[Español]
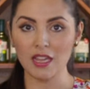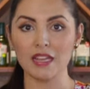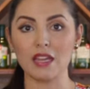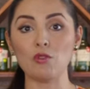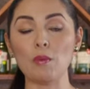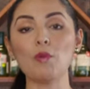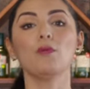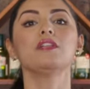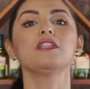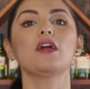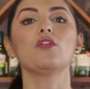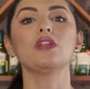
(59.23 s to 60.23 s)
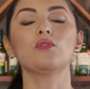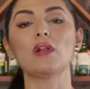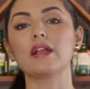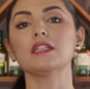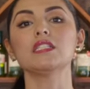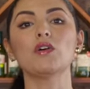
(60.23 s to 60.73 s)
que no aprovecharon y no
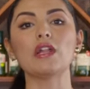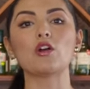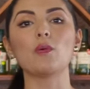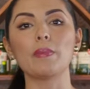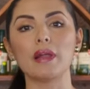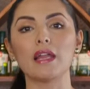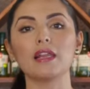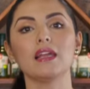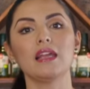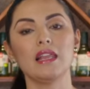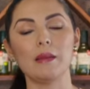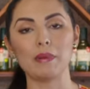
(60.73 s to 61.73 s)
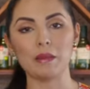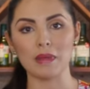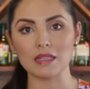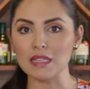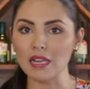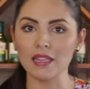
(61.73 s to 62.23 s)
alcanzaron a comprar en la
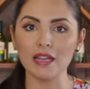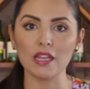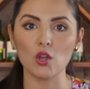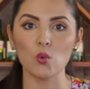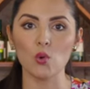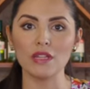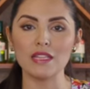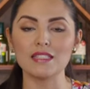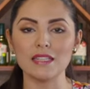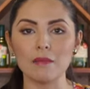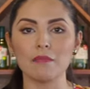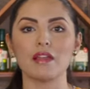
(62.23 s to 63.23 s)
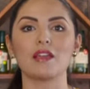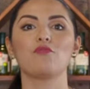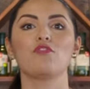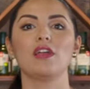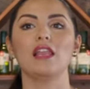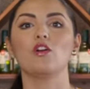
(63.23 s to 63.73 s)
primera salida que hubo en diciembre, que
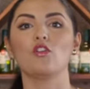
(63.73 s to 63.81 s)
fue la